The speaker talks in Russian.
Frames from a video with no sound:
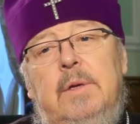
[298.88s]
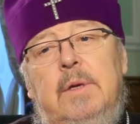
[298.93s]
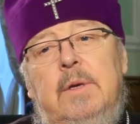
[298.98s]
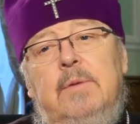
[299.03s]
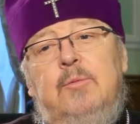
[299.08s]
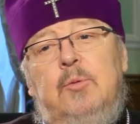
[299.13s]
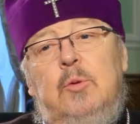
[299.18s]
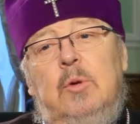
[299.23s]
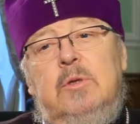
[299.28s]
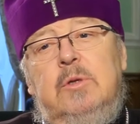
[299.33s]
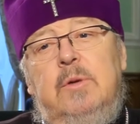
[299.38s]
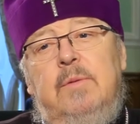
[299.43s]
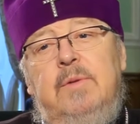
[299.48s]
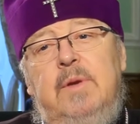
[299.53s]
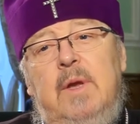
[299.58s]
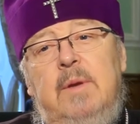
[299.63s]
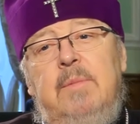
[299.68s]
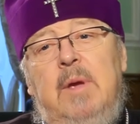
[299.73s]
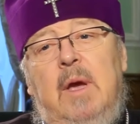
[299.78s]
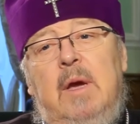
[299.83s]
и в то же
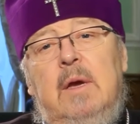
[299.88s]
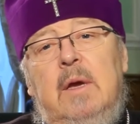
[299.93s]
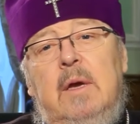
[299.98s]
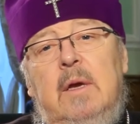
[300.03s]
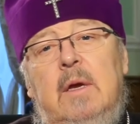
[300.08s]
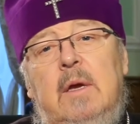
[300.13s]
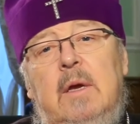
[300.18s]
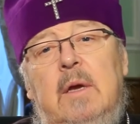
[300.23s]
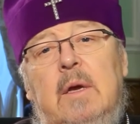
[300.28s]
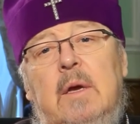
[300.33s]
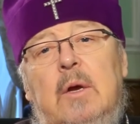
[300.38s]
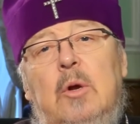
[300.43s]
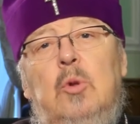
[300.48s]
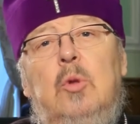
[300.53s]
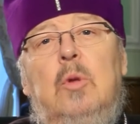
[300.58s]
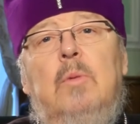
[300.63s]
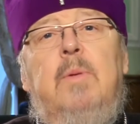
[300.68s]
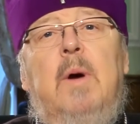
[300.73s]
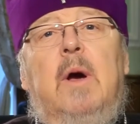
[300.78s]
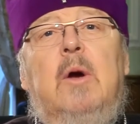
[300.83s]
время
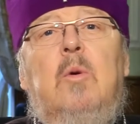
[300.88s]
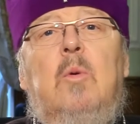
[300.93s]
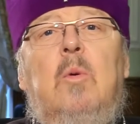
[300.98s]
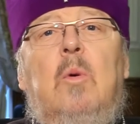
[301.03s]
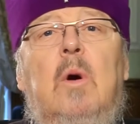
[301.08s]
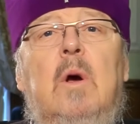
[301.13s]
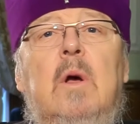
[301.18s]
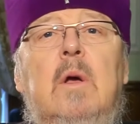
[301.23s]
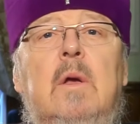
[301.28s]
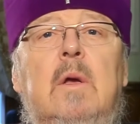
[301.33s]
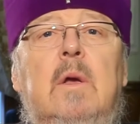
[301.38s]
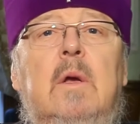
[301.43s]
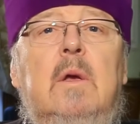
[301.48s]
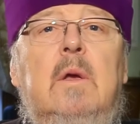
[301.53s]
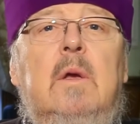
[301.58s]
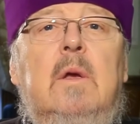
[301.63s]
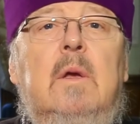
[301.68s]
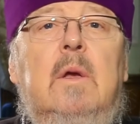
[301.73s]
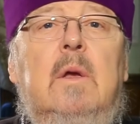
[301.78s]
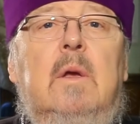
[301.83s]
глубоко
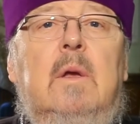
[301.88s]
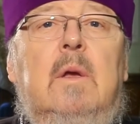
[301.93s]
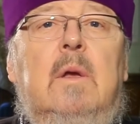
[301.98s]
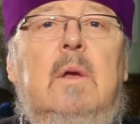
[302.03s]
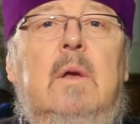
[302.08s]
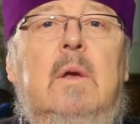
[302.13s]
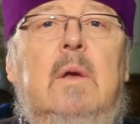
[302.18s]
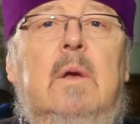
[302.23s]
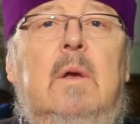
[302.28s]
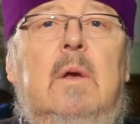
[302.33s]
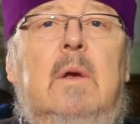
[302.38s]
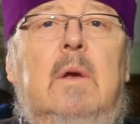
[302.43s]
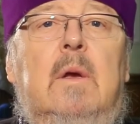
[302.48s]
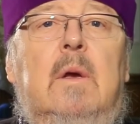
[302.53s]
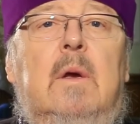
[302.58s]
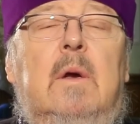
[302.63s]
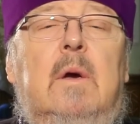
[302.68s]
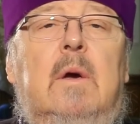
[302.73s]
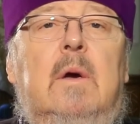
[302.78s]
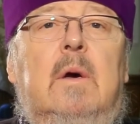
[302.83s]

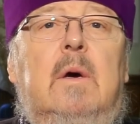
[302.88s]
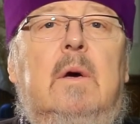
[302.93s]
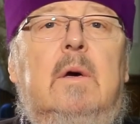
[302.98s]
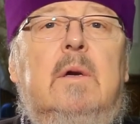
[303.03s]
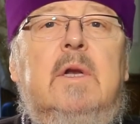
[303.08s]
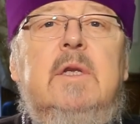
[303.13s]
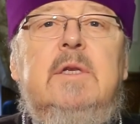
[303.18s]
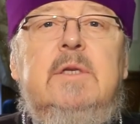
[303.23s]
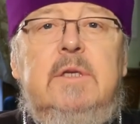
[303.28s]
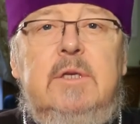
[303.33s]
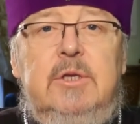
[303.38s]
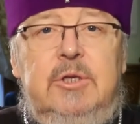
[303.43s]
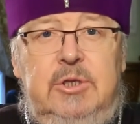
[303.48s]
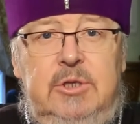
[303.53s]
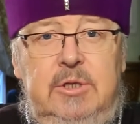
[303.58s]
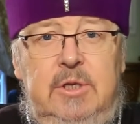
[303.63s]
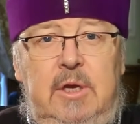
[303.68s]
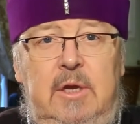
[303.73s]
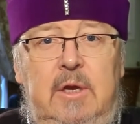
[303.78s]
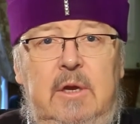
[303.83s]

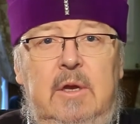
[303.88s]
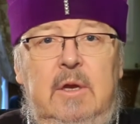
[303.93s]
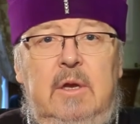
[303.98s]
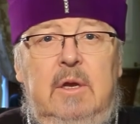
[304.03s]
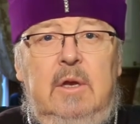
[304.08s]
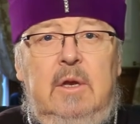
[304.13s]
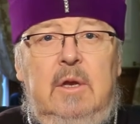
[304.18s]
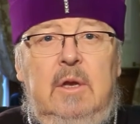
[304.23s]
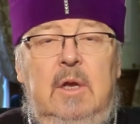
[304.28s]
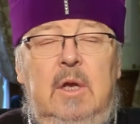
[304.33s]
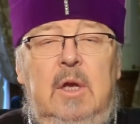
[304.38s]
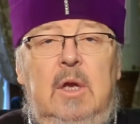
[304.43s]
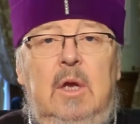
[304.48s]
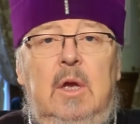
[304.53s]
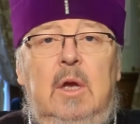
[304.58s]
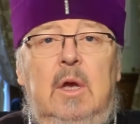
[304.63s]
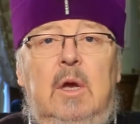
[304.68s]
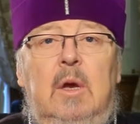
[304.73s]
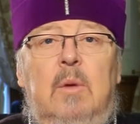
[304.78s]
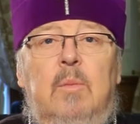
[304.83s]
различный
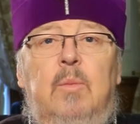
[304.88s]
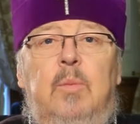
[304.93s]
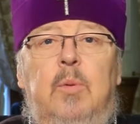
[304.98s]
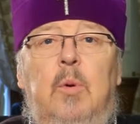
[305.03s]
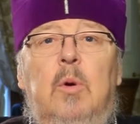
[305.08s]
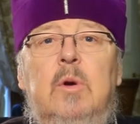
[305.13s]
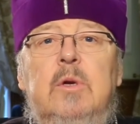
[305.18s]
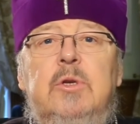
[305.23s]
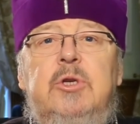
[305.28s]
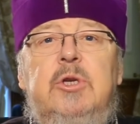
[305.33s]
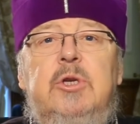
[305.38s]
по